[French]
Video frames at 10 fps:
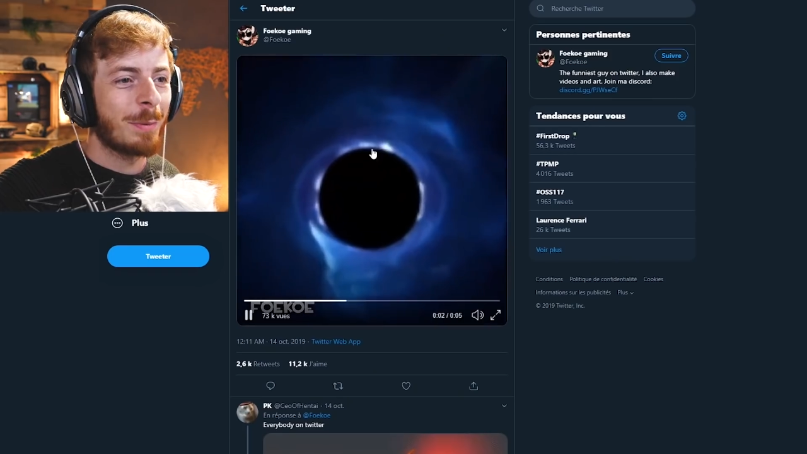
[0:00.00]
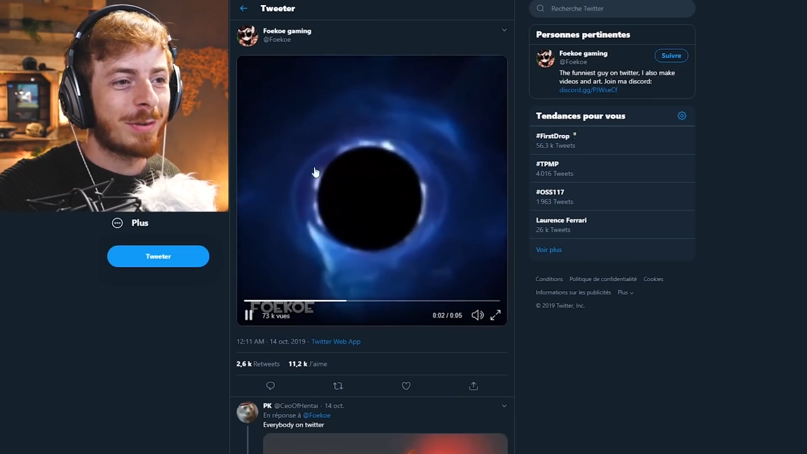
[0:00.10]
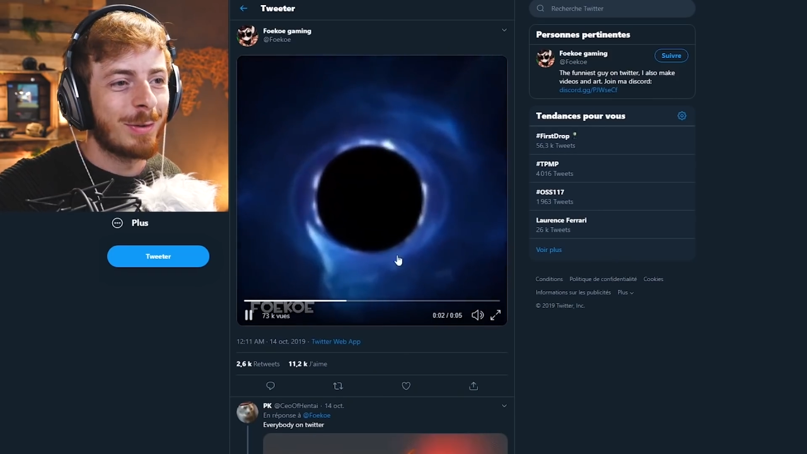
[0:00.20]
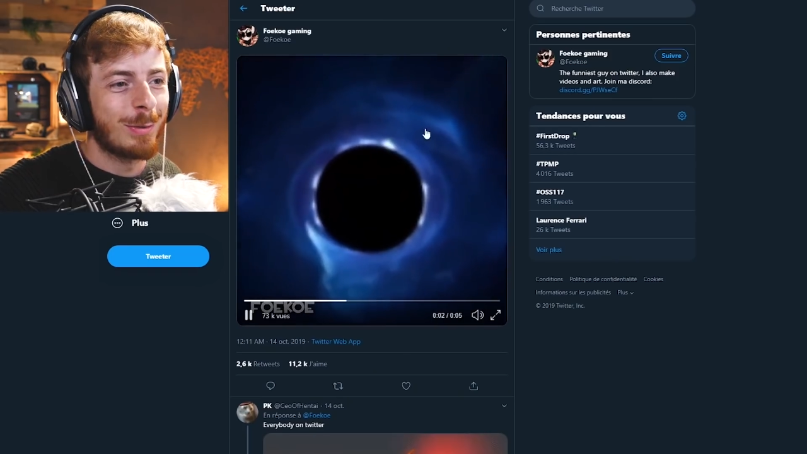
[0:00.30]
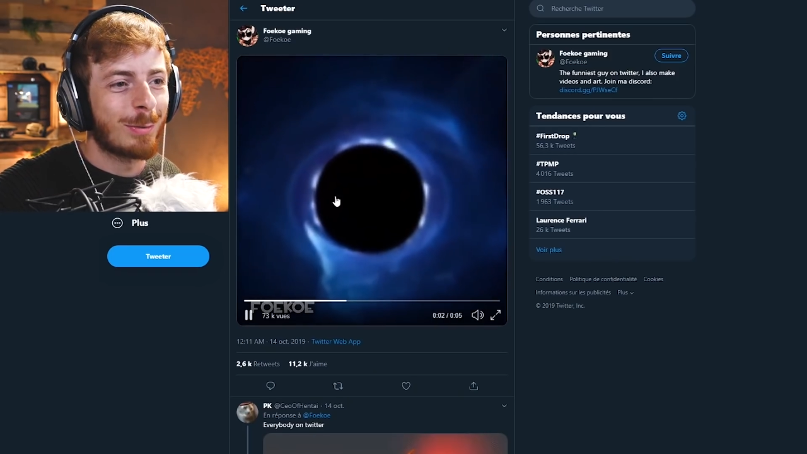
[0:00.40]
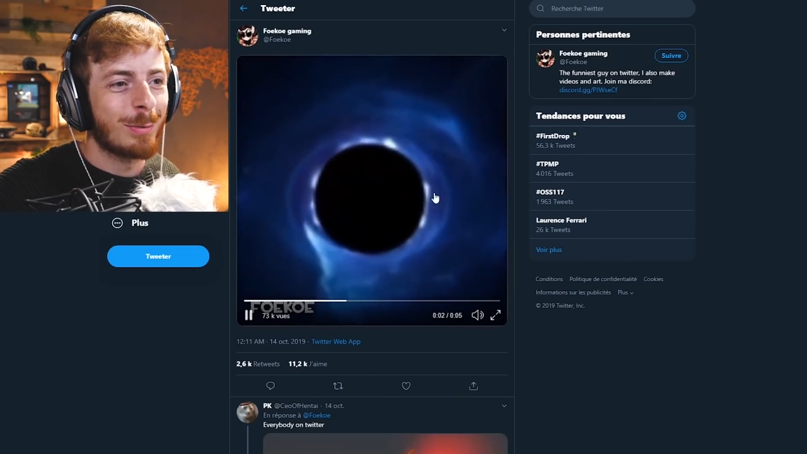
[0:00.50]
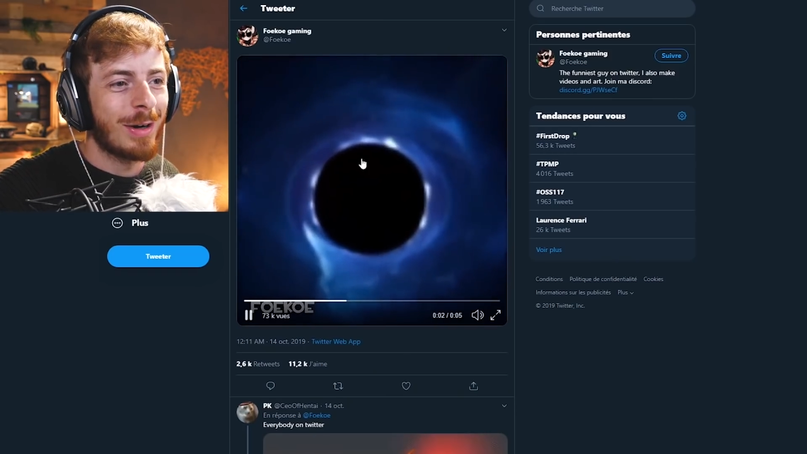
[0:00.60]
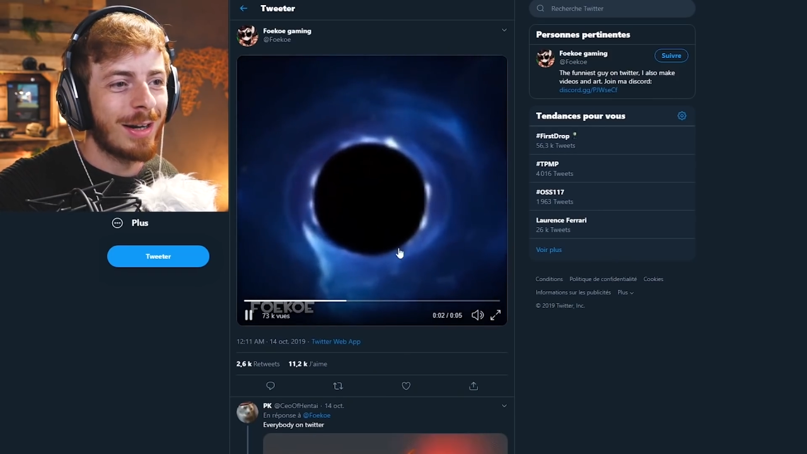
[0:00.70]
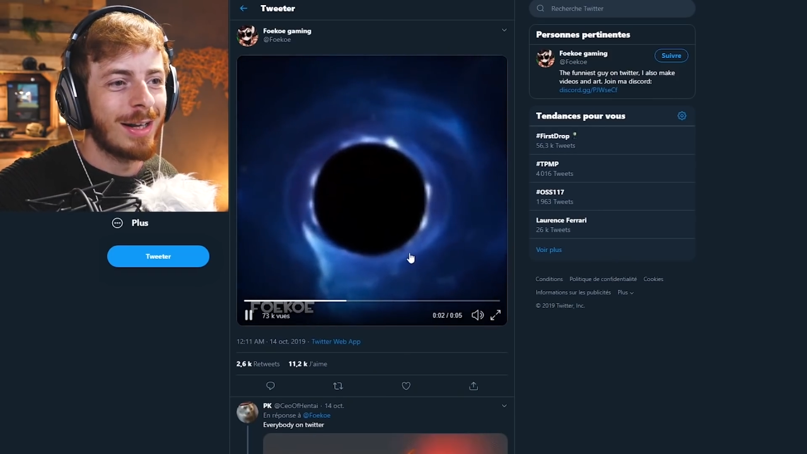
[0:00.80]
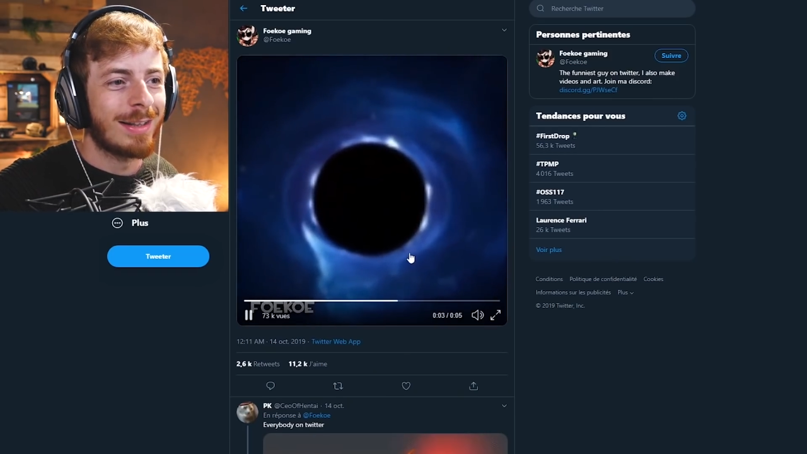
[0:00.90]
je pense que ce trou
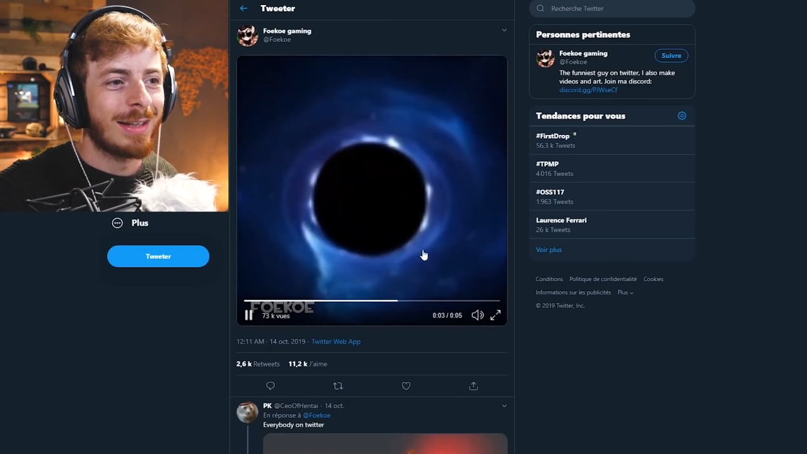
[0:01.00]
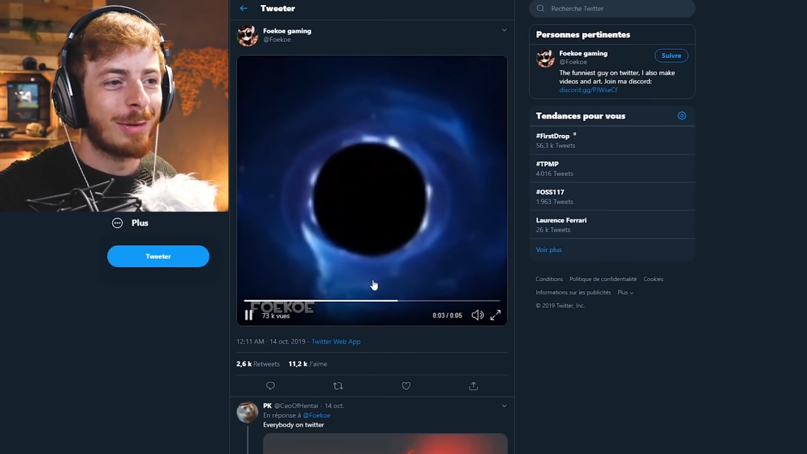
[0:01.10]
noir, il a été